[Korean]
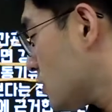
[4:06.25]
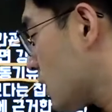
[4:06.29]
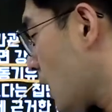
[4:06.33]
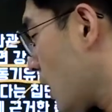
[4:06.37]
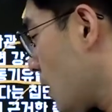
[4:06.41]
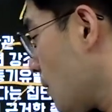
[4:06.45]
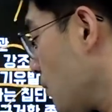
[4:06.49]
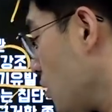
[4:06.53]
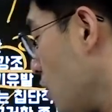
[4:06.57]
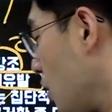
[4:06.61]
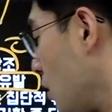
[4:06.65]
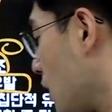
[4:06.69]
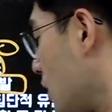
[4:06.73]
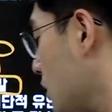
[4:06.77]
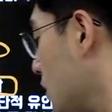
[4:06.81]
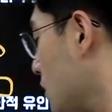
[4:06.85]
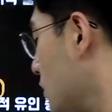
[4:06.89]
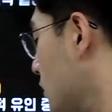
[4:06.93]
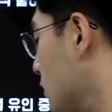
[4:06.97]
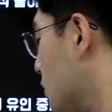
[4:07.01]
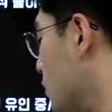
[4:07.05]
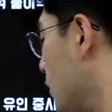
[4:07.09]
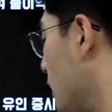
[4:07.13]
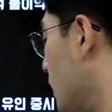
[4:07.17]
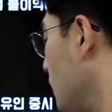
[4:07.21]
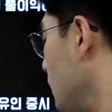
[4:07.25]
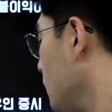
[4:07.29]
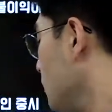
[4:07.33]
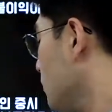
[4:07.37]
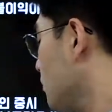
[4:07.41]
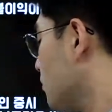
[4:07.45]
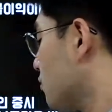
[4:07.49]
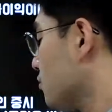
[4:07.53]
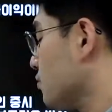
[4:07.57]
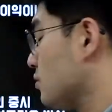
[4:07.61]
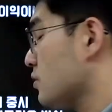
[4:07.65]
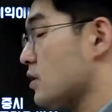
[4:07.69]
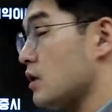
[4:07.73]
참여 관리를 통한
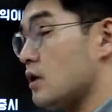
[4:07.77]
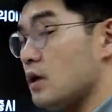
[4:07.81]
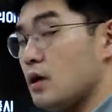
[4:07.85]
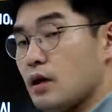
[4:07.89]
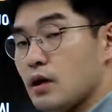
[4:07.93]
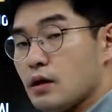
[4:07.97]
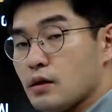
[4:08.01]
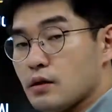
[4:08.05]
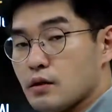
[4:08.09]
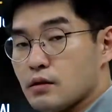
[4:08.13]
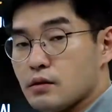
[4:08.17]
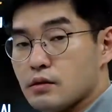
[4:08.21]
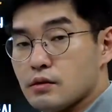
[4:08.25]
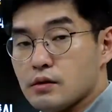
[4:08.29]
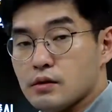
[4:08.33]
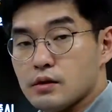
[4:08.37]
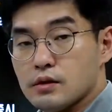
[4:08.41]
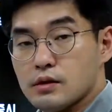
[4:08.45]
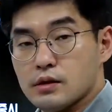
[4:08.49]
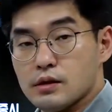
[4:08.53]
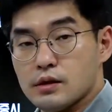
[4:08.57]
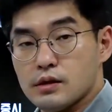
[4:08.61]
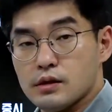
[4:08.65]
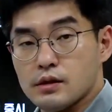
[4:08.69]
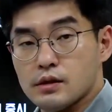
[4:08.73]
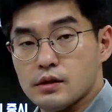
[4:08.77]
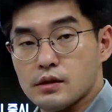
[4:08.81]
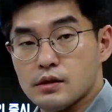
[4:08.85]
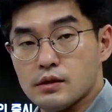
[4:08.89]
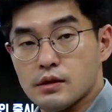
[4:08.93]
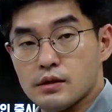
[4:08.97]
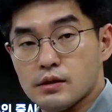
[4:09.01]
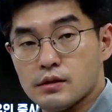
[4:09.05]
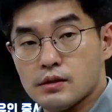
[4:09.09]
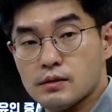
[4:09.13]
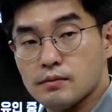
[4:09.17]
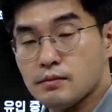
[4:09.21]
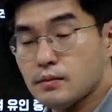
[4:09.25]
문제 해결을 지시를
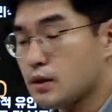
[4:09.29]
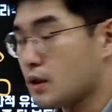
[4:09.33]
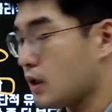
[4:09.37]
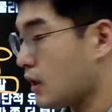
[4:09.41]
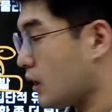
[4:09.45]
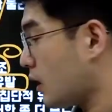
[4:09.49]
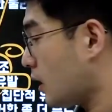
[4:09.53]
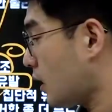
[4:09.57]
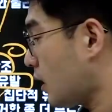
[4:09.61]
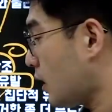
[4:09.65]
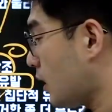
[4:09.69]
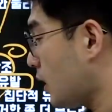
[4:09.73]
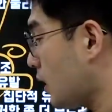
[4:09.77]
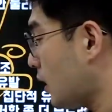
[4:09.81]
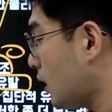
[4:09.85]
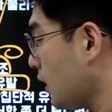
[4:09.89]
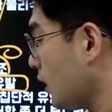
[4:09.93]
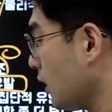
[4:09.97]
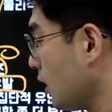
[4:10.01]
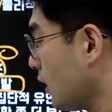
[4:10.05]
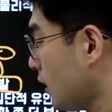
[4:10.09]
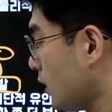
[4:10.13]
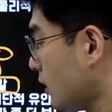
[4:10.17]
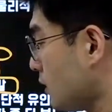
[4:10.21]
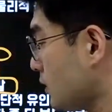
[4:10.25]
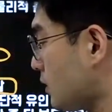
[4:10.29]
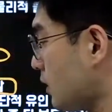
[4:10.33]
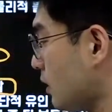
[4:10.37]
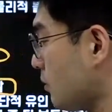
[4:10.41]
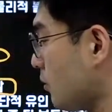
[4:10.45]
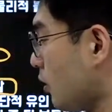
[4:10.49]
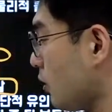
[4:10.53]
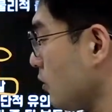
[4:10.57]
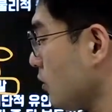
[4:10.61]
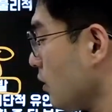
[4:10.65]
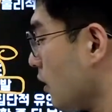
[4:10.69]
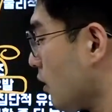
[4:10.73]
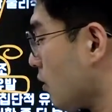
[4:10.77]
했습니다.
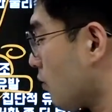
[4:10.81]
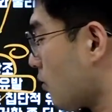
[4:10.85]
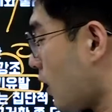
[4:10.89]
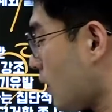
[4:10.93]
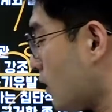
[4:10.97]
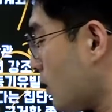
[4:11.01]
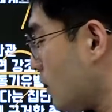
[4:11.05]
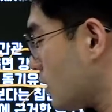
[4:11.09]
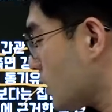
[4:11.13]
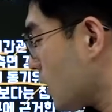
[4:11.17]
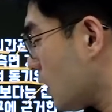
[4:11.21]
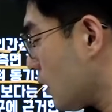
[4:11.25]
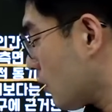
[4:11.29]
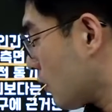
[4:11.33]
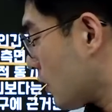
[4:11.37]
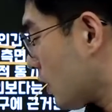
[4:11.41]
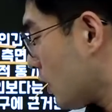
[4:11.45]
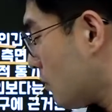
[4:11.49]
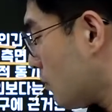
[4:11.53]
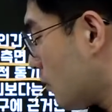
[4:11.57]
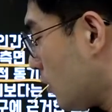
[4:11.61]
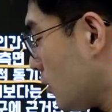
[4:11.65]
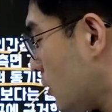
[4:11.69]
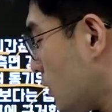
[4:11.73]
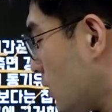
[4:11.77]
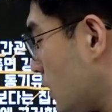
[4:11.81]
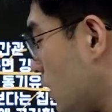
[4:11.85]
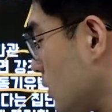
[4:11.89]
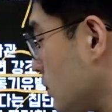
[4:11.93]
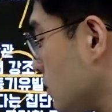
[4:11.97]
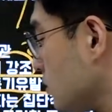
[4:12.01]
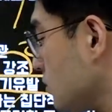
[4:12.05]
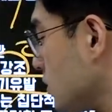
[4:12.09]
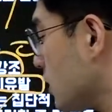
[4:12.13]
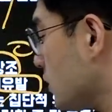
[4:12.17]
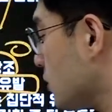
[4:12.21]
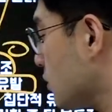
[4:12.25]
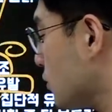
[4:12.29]
7번 관리자 역할,
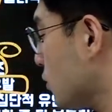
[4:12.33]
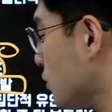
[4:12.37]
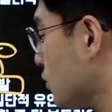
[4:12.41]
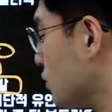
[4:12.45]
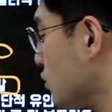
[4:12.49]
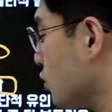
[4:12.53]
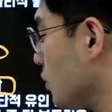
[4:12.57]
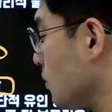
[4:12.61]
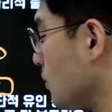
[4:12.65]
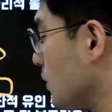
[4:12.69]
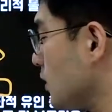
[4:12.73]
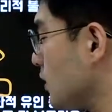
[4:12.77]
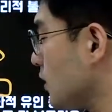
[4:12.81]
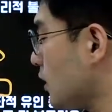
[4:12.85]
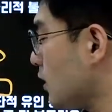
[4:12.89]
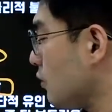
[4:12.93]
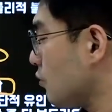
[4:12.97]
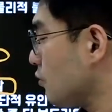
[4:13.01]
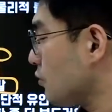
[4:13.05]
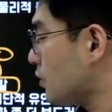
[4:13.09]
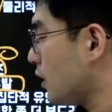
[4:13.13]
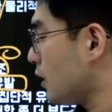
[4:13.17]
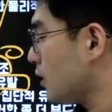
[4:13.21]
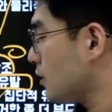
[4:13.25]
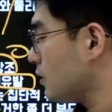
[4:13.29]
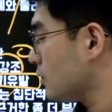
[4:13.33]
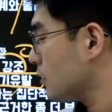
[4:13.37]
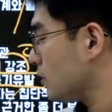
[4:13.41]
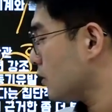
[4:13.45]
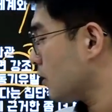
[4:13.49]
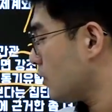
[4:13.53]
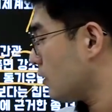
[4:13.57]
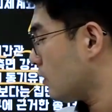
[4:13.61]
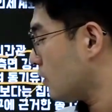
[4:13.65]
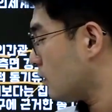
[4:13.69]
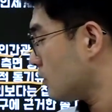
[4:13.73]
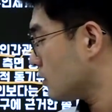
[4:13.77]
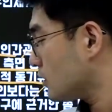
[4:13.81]
면담자 또는 총매자라고 돼
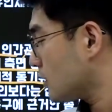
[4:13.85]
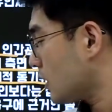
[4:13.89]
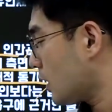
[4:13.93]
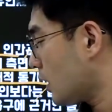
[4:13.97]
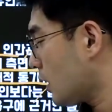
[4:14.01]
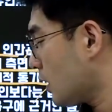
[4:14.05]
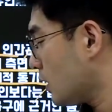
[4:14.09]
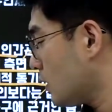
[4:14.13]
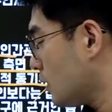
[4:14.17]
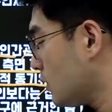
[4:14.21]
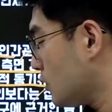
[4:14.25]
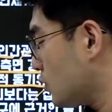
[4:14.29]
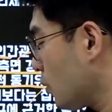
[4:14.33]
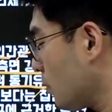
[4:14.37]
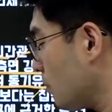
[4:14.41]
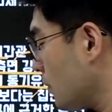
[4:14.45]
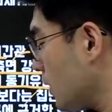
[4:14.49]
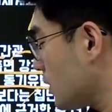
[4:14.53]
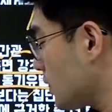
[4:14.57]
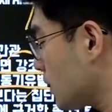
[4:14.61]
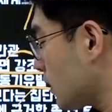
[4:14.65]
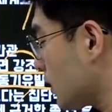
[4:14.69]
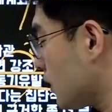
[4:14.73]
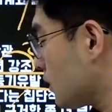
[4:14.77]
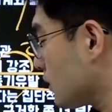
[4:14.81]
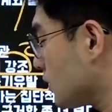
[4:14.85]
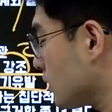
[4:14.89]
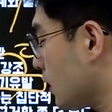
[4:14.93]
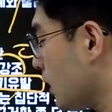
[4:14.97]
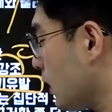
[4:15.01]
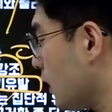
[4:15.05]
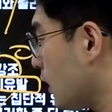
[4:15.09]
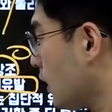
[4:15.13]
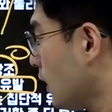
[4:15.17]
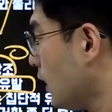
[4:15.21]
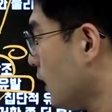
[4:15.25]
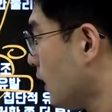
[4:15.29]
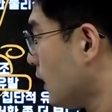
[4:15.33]
있는데요. 자, 이 총매자라는
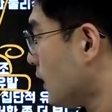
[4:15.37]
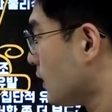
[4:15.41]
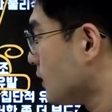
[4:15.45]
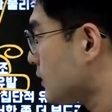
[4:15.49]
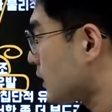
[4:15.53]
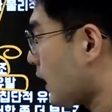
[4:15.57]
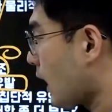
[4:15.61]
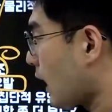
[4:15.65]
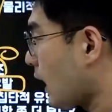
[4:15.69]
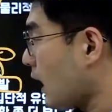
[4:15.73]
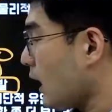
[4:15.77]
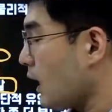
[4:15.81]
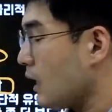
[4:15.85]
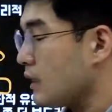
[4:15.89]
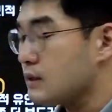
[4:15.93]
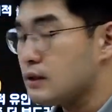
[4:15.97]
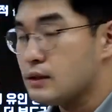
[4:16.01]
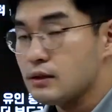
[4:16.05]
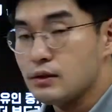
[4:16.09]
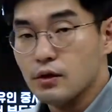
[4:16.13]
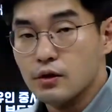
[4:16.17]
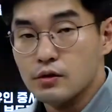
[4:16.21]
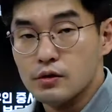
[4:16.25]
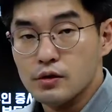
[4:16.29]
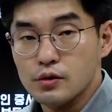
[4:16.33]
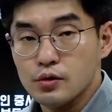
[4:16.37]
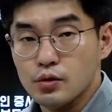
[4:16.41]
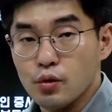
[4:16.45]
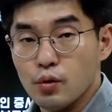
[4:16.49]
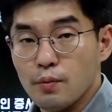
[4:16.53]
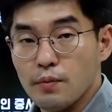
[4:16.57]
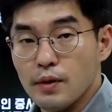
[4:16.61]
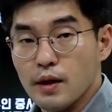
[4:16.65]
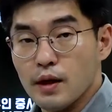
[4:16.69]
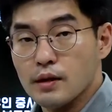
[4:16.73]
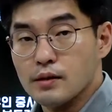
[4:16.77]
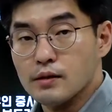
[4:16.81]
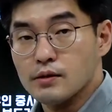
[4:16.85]
게 자아 실현을
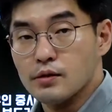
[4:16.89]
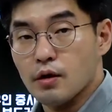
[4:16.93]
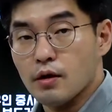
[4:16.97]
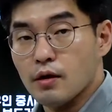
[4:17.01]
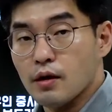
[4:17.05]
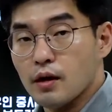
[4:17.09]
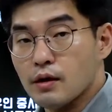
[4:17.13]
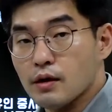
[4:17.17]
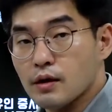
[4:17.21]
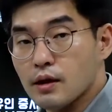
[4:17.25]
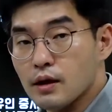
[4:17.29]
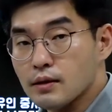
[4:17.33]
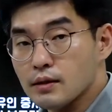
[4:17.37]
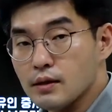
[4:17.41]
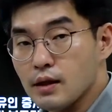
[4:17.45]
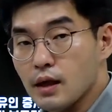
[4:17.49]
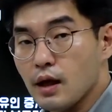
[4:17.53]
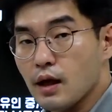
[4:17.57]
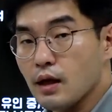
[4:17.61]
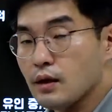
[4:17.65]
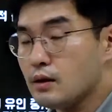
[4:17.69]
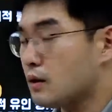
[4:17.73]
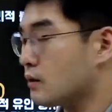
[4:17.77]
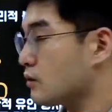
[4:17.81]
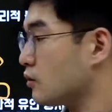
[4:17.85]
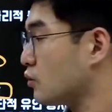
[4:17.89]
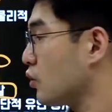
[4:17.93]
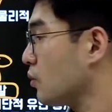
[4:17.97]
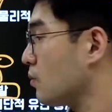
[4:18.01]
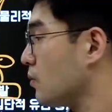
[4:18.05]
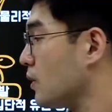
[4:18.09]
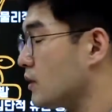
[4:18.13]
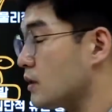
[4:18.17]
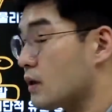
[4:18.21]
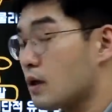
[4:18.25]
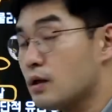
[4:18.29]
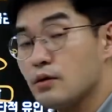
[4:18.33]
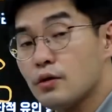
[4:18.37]
촉매하는 역할을 한다. 그래서
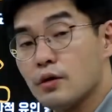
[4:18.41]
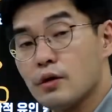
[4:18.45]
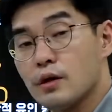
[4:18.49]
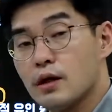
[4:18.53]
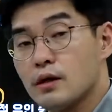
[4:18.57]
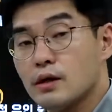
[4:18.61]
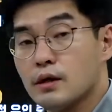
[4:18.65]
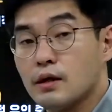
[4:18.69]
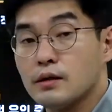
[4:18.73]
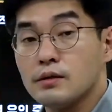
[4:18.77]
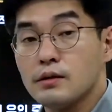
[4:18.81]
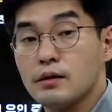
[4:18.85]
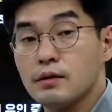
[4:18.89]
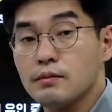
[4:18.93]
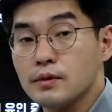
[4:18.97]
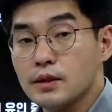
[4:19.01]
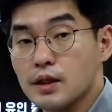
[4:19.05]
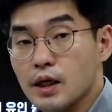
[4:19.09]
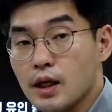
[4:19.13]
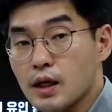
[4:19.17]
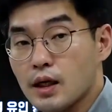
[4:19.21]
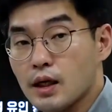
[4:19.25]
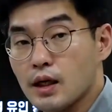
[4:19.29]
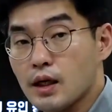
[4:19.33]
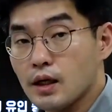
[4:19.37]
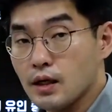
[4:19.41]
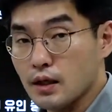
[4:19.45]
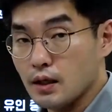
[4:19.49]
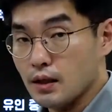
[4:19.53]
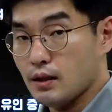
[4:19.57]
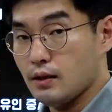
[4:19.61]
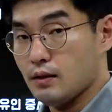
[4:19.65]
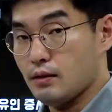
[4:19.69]
촉매자라는 역할을 하는 겁니다.